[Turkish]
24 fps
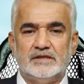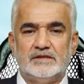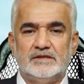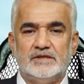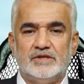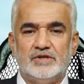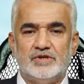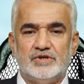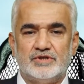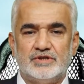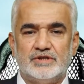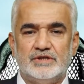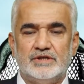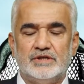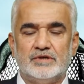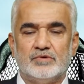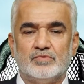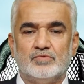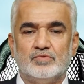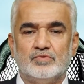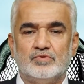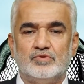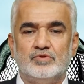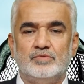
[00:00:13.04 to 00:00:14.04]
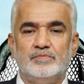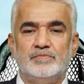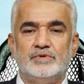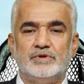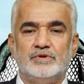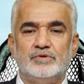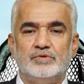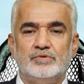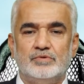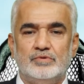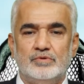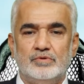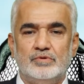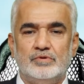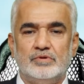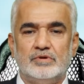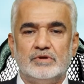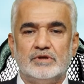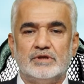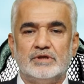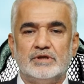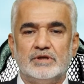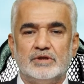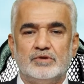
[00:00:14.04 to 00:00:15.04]
değiştiği kutlu bir günün
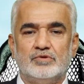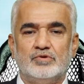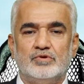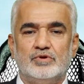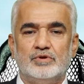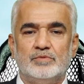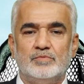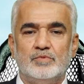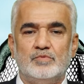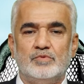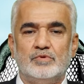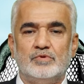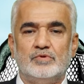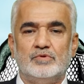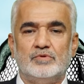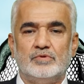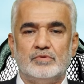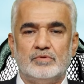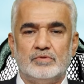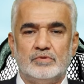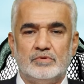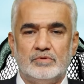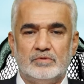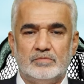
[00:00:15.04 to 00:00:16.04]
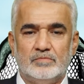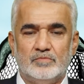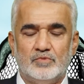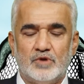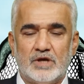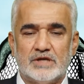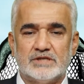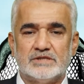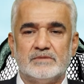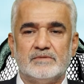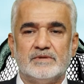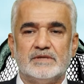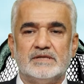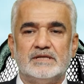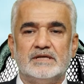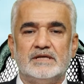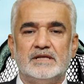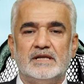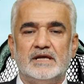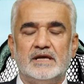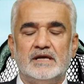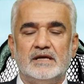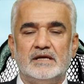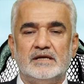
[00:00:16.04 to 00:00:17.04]
yıl dönümü
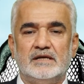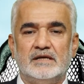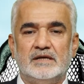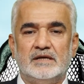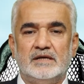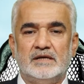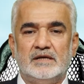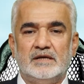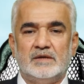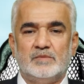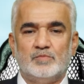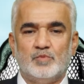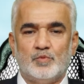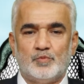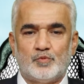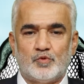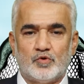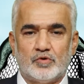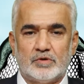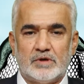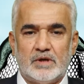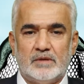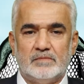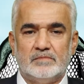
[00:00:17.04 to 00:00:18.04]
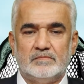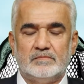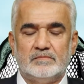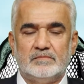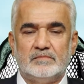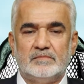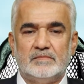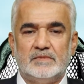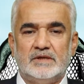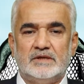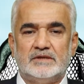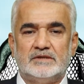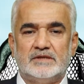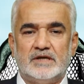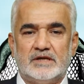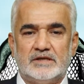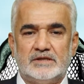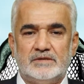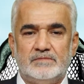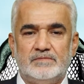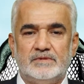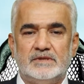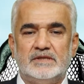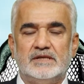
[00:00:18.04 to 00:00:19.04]
münasebetiyle bu program
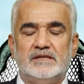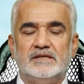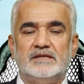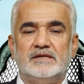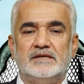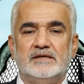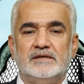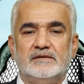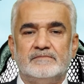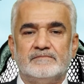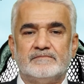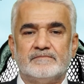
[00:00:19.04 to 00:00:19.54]
tertip edildi.